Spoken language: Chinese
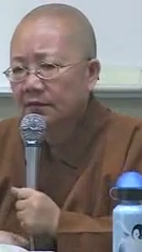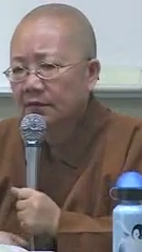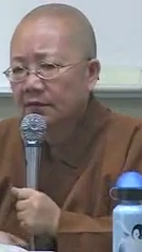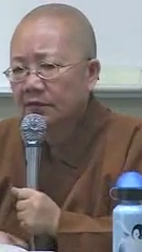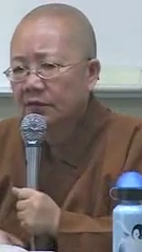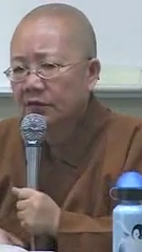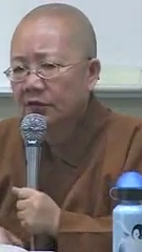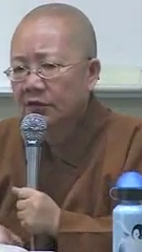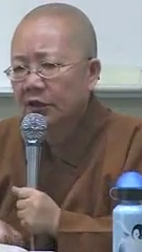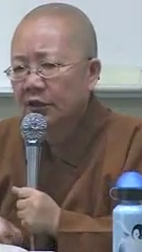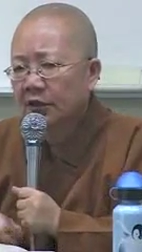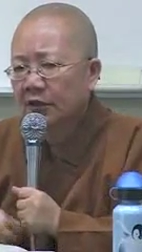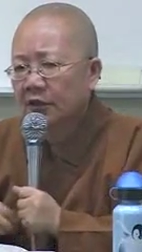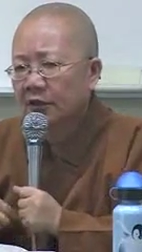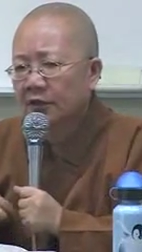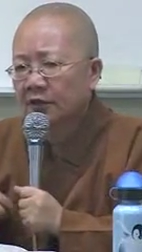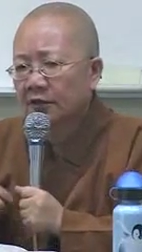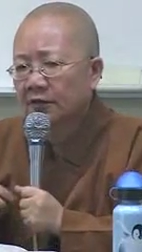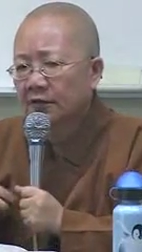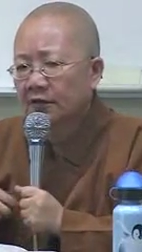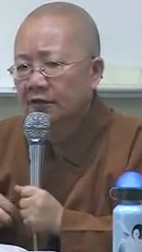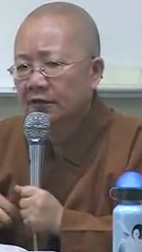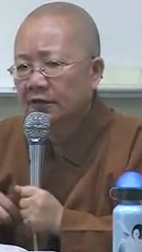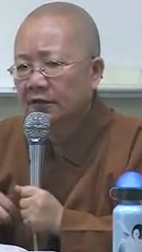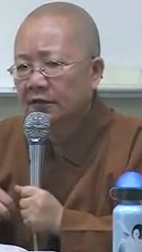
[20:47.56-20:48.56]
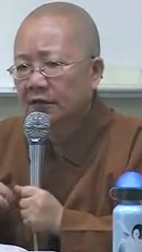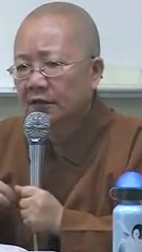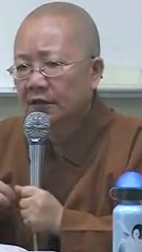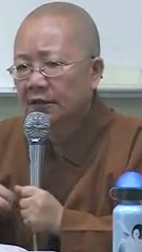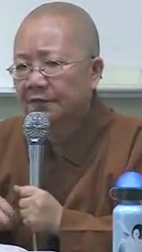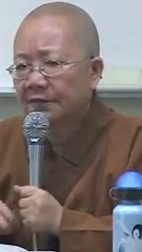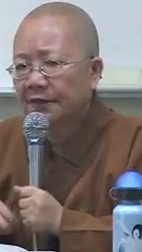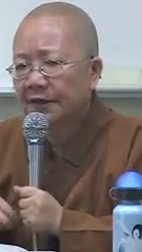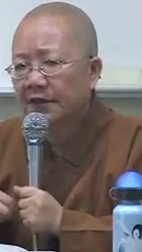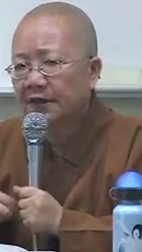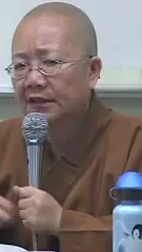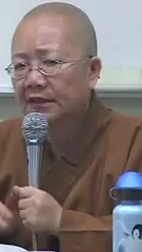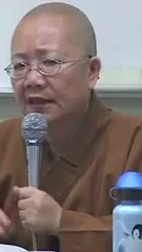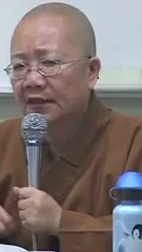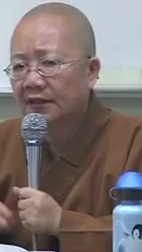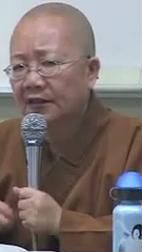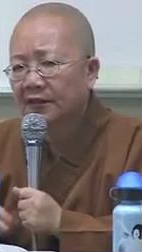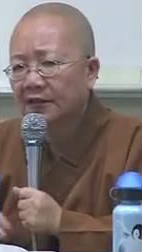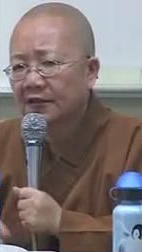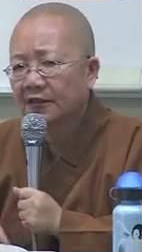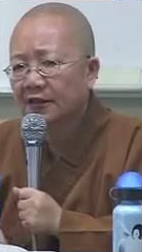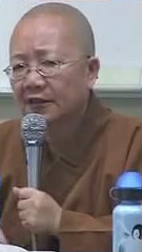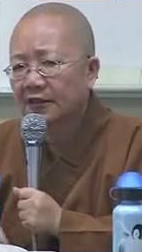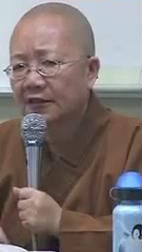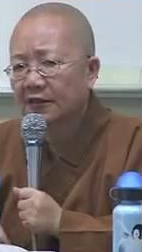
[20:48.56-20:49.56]
就那个非常的
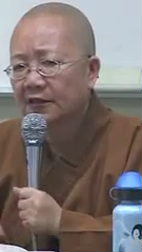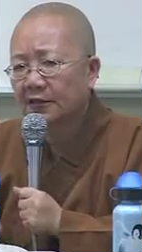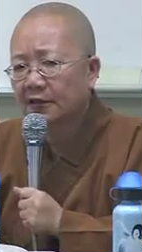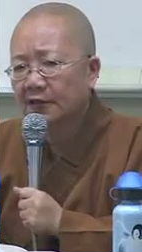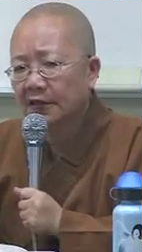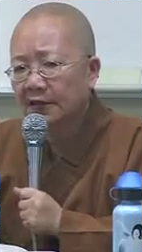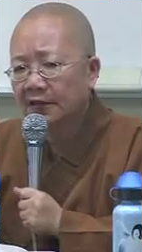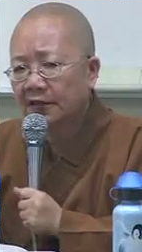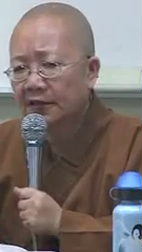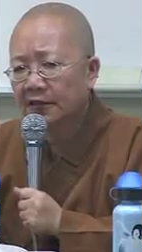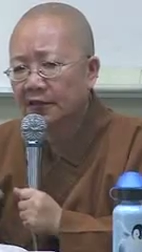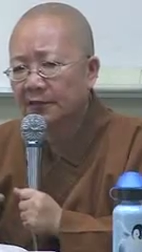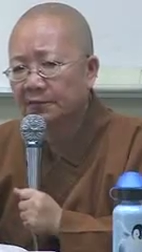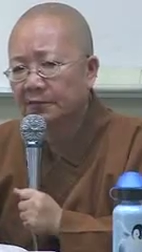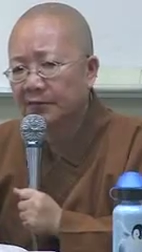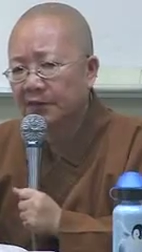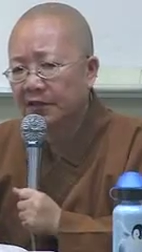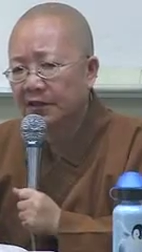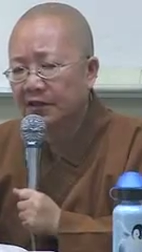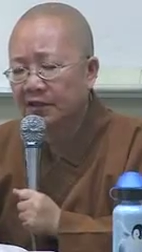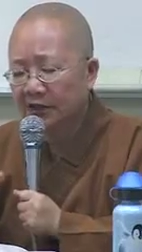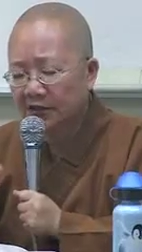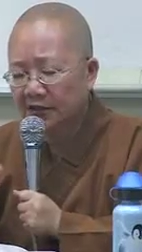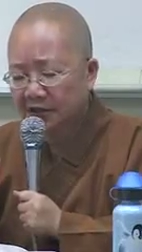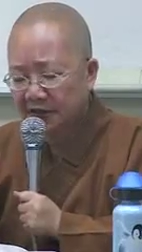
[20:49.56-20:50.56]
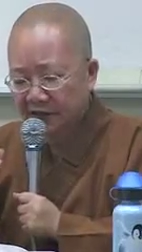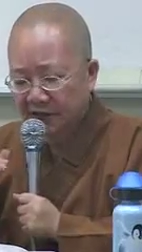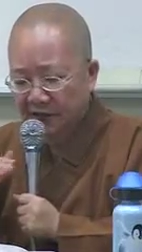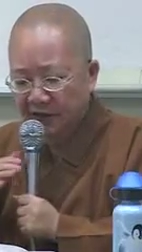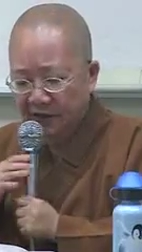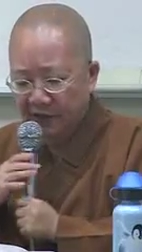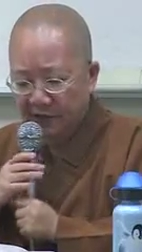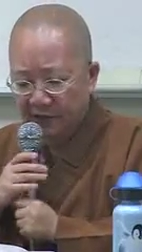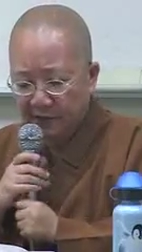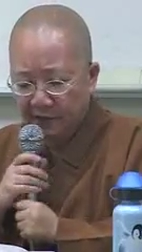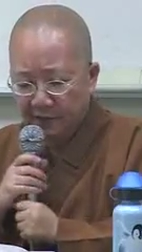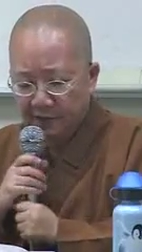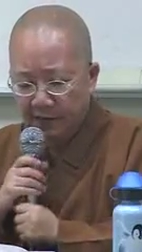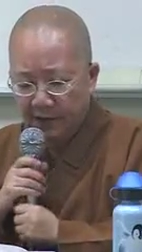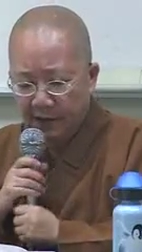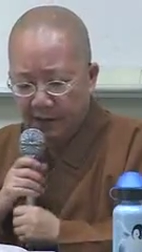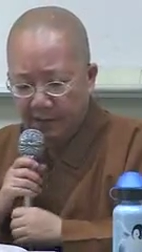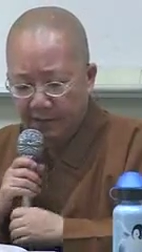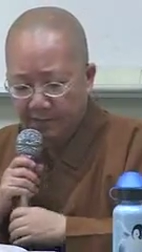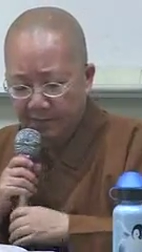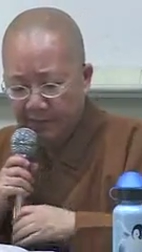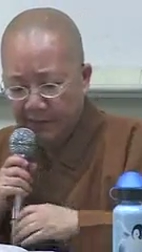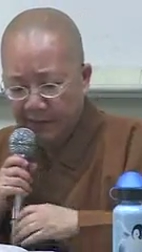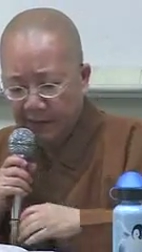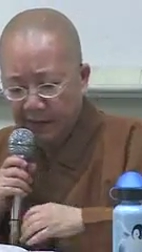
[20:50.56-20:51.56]
深刻嘛，一层比一层深刻啊。